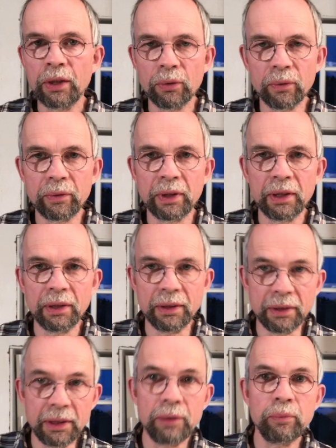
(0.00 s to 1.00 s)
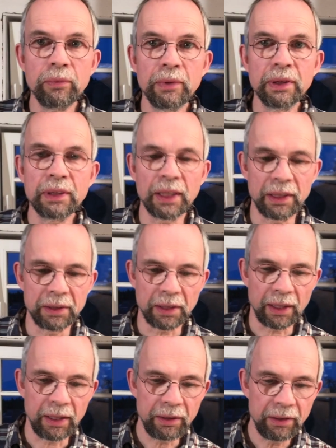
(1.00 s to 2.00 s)
und in diesem Teil
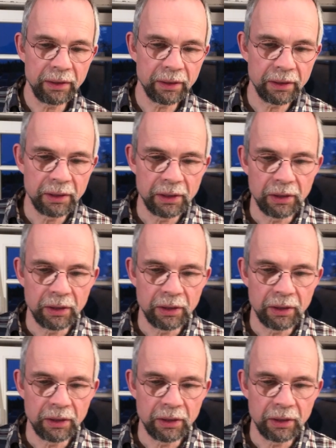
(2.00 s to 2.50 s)
3 hier